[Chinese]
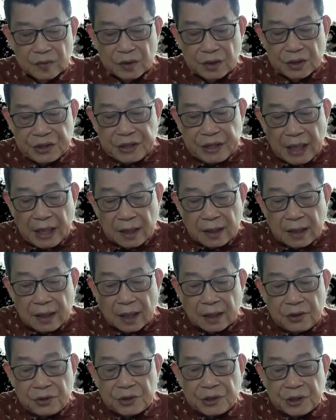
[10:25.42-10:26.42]
香
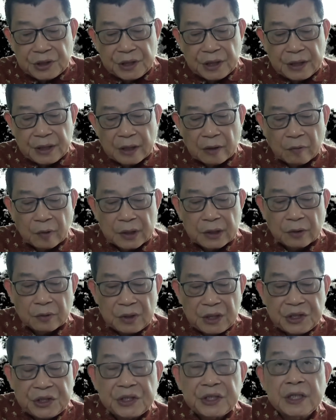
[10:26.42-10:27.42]
港预计今年会
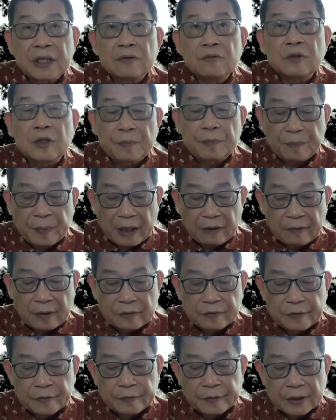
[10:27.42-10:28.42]
有一千位百
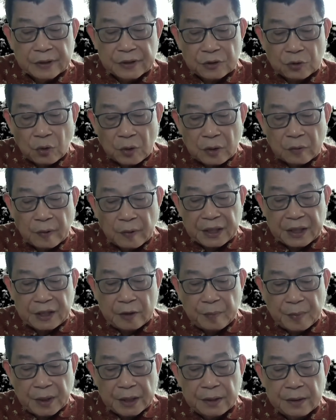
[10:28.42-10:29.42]
万富翁对外
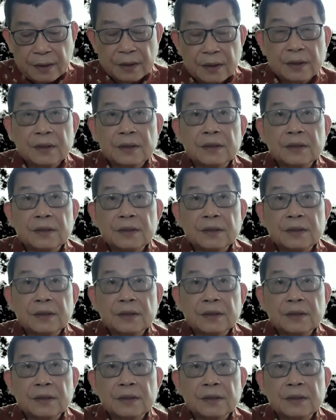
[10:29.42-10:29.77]
移民，